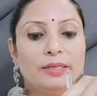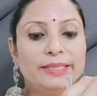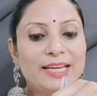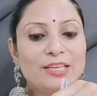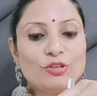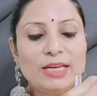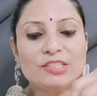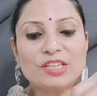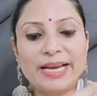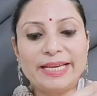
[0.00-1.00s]
ये एक्चुअली
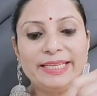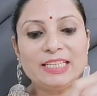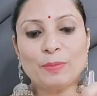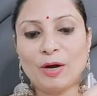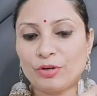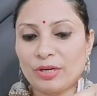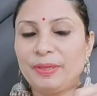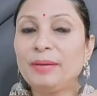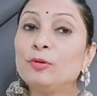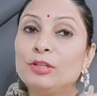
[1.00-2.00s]
चाइनीज़ पाउडर
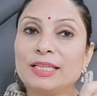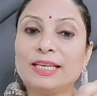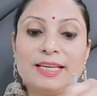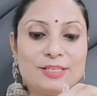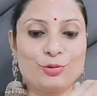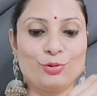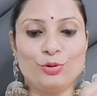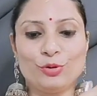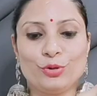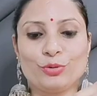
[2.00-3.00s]
भी बोलते हैं इसको
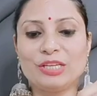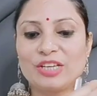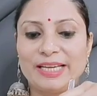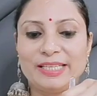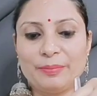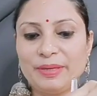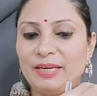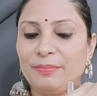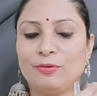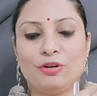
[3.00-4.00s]
क्योंकि चाइना में
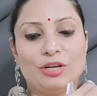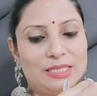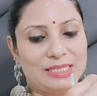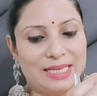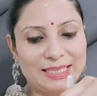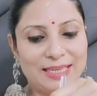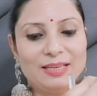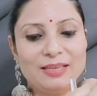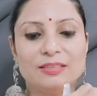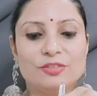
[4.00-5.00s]
ये बहुत ज़्यादा
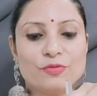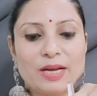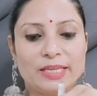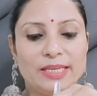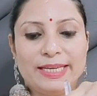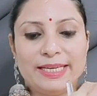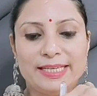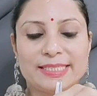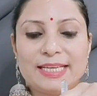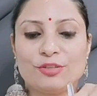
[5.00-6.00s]
जो वहाँ की
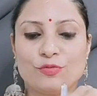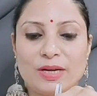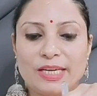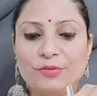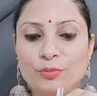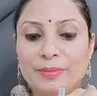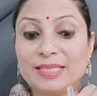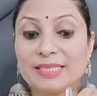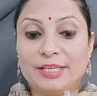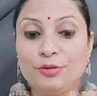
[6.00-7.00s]
लेडीज़ हैं जो वहाँ की
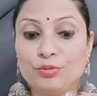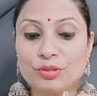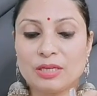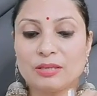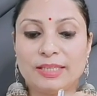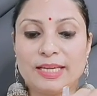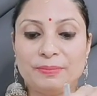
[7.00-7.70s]
वुमेंस हैं यूज़ करती हैं